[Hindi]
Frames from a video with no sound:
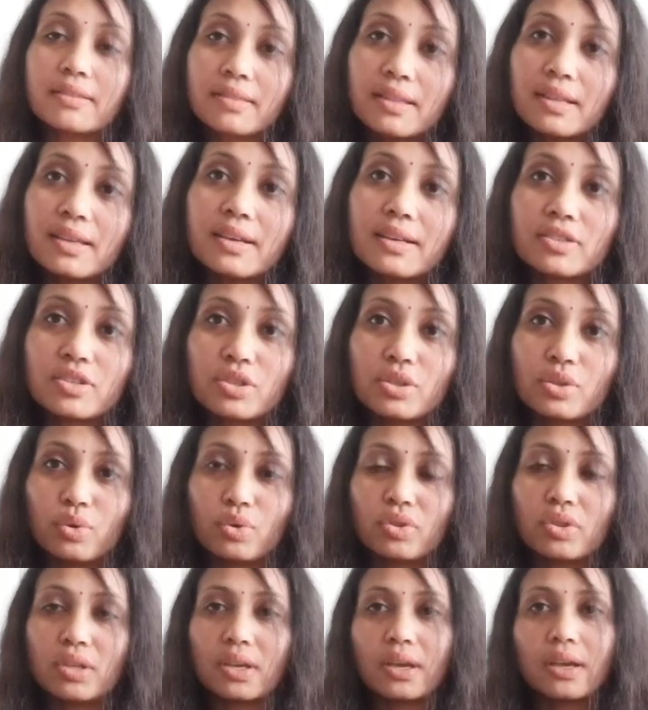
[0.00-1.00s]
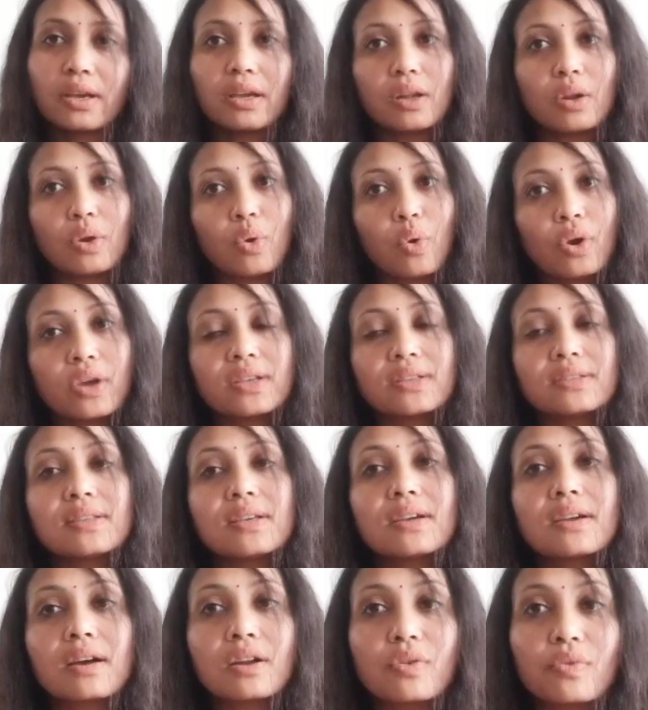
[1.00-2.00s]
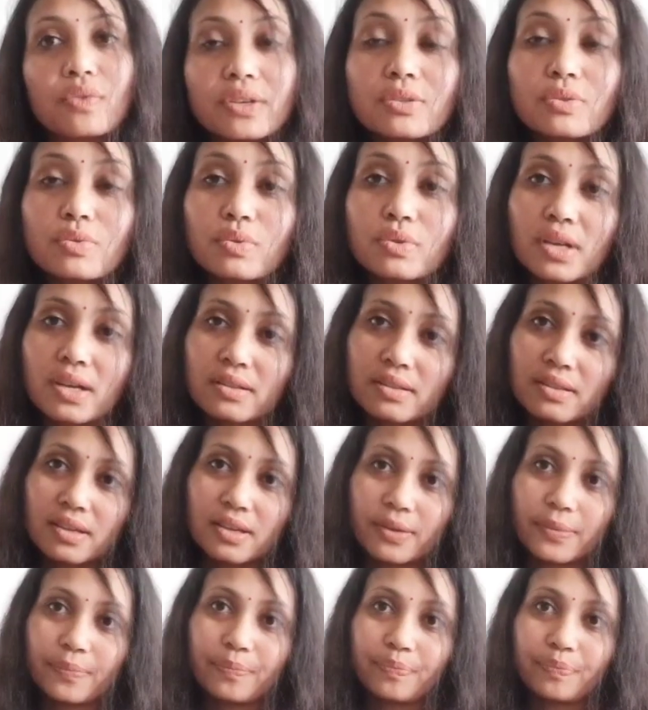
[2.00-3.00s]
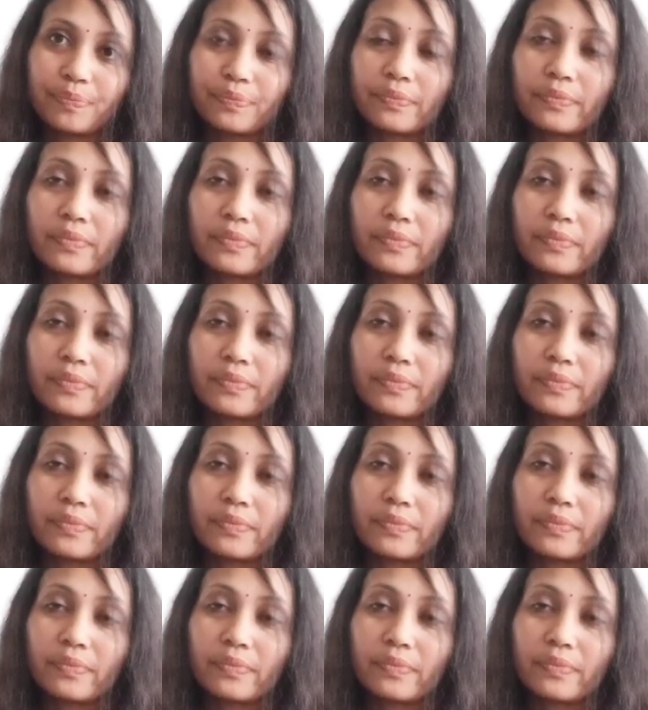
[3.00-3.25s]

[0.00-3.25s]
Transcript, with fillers: इतनी अच्छी होती है कि लोग इनसे कन्विंस हो जाते हैं